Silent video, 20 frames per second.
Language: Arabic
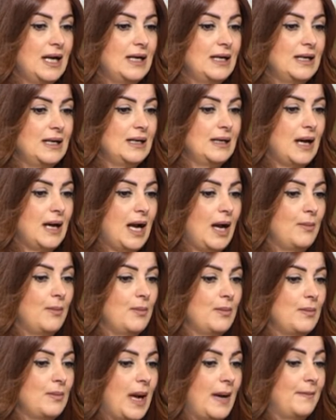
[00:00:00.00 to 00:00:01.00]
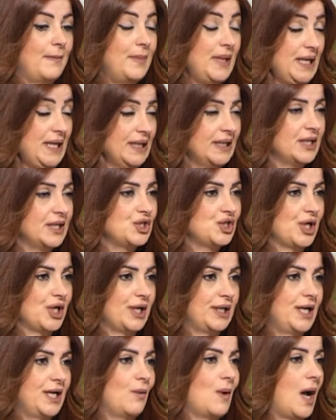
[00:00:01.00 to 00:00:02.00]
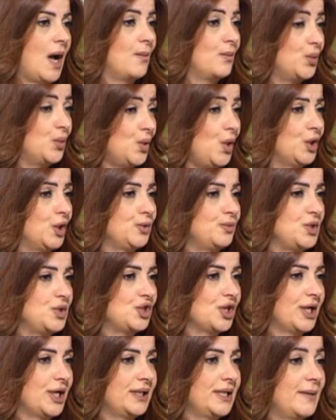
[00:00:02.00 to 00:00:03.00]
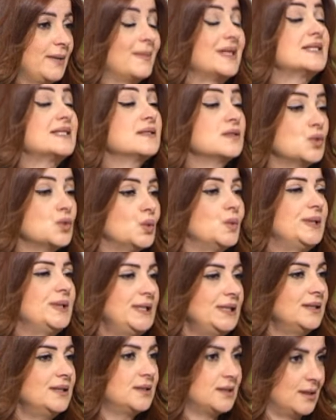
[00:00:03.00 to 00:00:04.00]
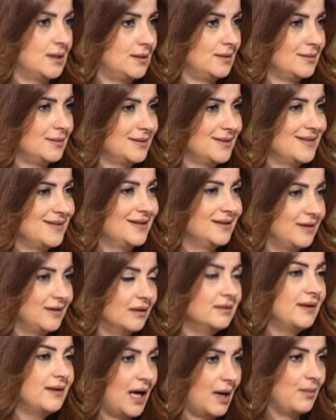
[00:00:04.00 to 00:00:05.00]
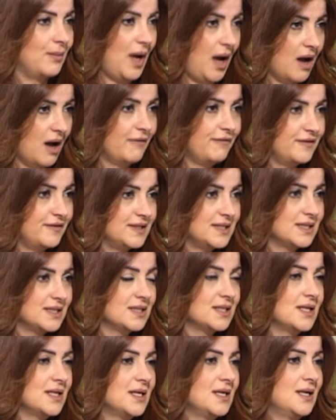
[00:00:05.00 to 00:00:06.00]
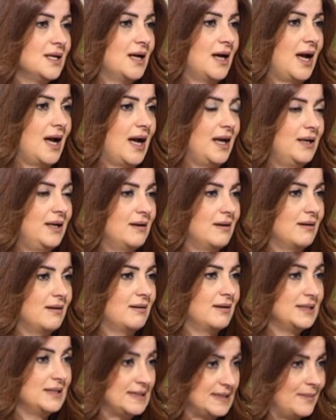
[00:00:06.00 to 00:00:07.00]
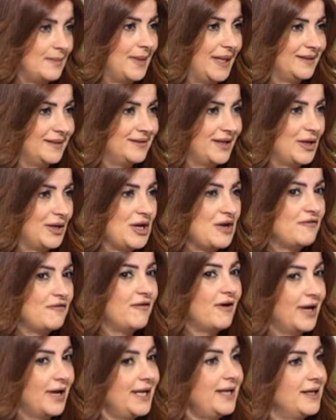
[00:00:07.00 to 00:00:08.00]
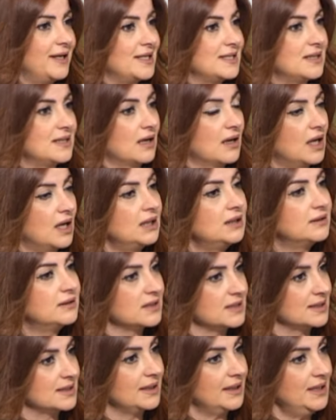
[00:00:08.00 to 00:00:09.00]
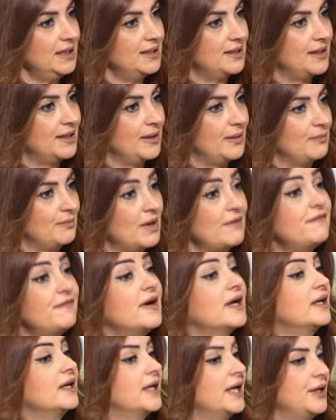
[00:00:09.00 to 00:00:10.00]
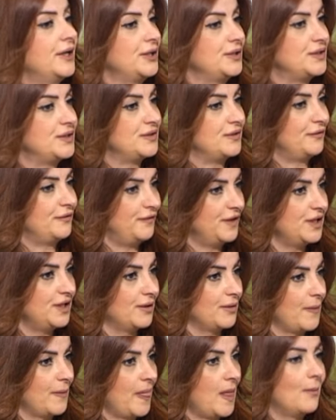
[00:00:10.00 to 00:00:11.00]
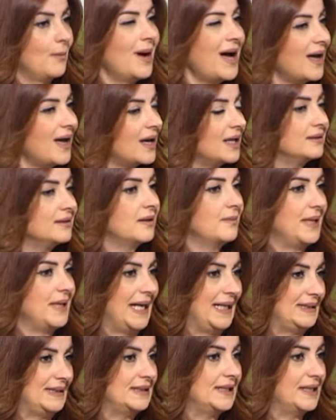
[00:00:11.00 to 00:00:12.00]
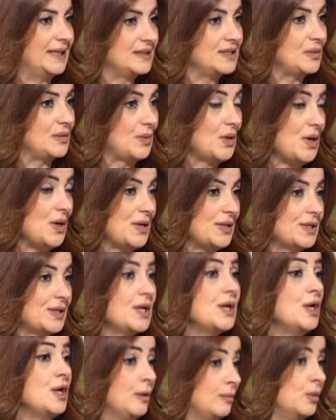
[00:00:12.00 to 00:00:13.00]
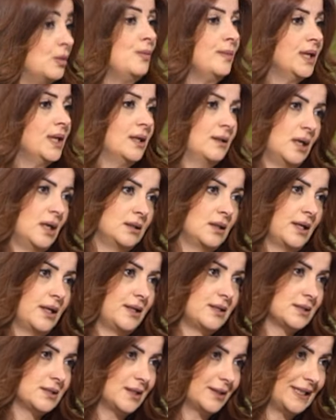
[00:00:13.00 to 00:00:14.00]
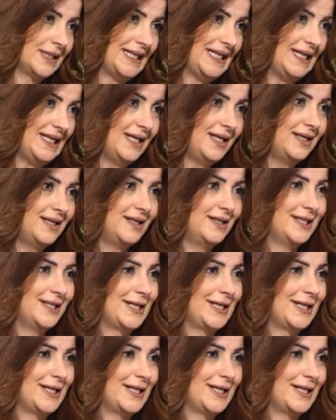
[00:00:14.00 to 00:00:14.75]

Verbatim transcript: آه، عم عم بحكي شغله او عم بوعد بشغله مسؤوليتي ضلني عم حافظ على سمعتي فايه اذا غلطه صغيره ما فكرت فيها ما اخذتها بعين الاعتبار ممكن انا اخسر كل